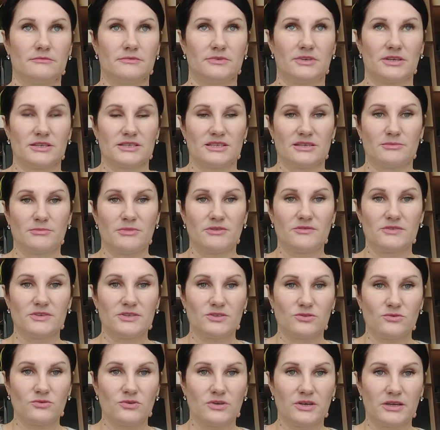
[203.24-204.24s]
я сама
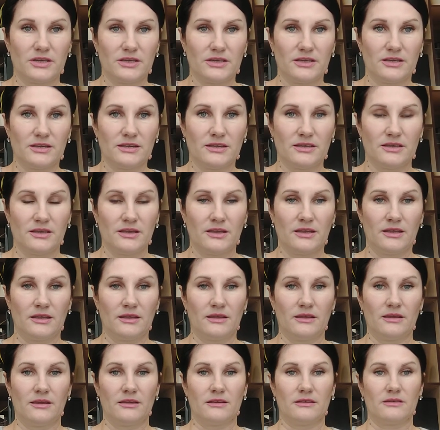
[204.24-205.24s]
высокая,
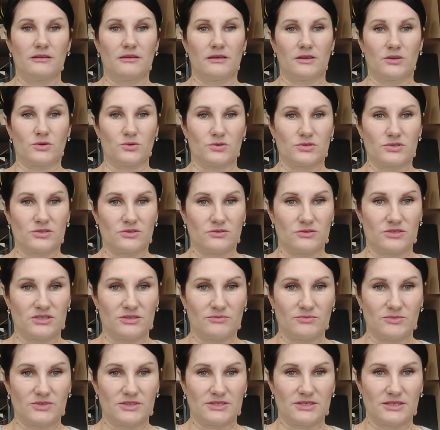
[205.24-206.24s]
э, рост
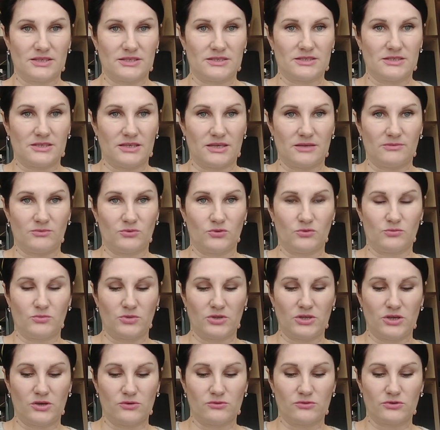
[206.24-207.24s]
177. У
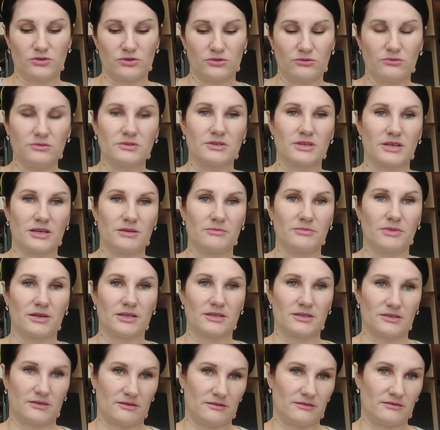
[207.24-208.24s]
меня ушло три
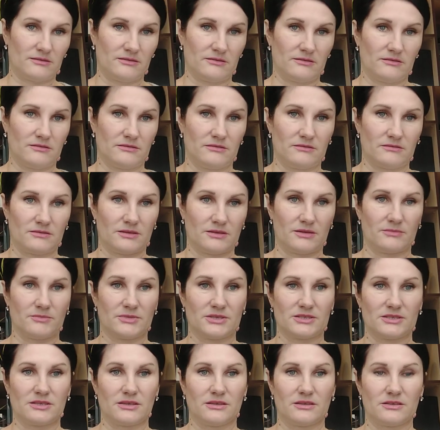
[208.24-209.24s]
мотка. Там
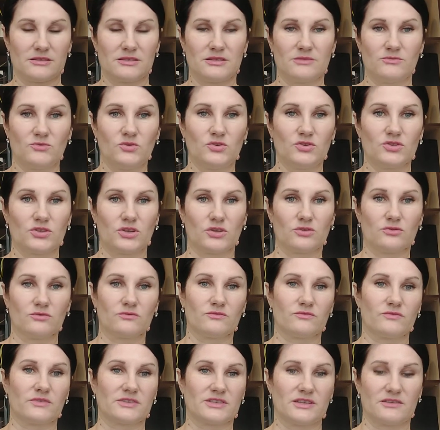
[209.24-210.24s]
осталось немножко, но
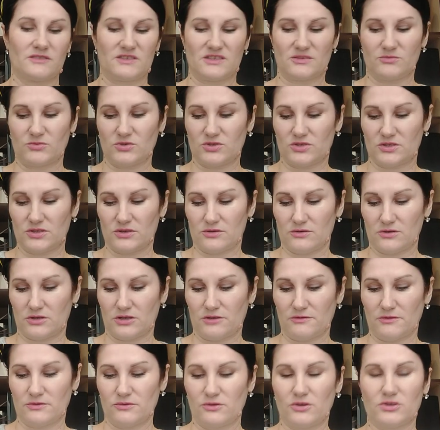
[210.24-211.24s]
ну, в зависимости от
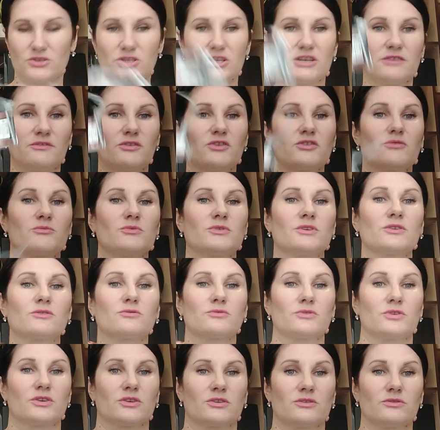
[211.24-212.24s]
рукава. Но я же говорю, у меня
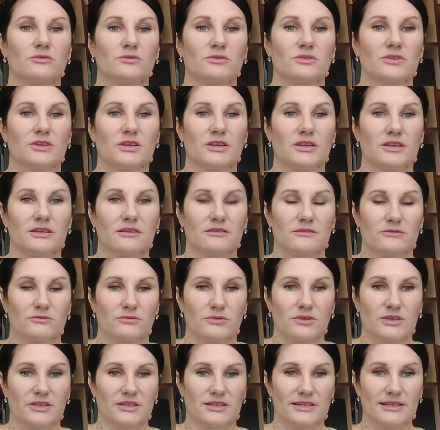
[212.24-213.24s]
руки долгие,
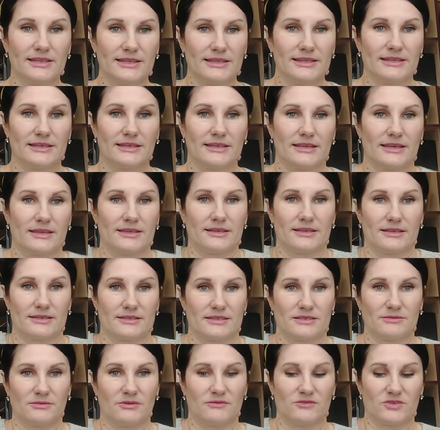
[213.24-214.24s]
руки длинные, и я
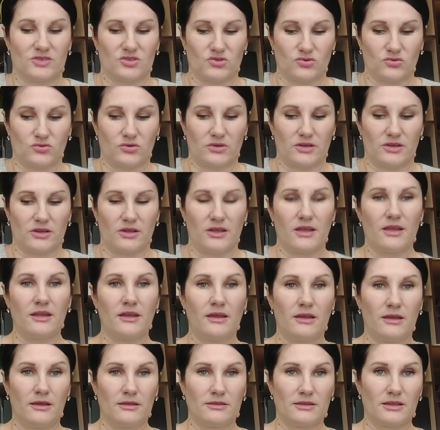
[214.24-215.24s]
сама высокая.
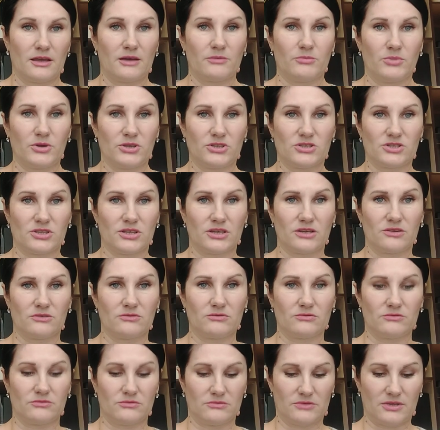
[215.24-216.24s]
На,
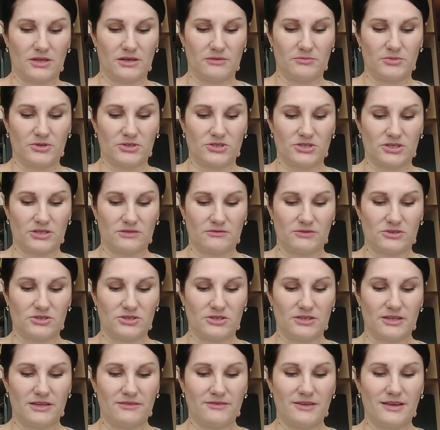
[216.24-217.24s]
обычную, на обычного
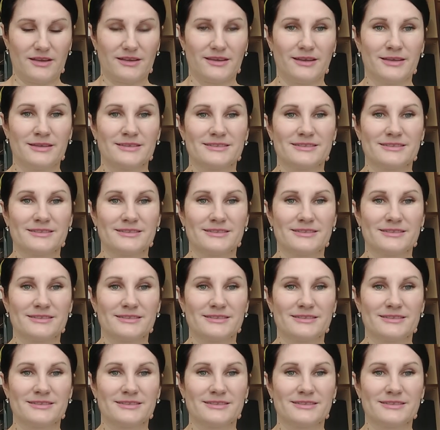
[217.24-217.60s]
человека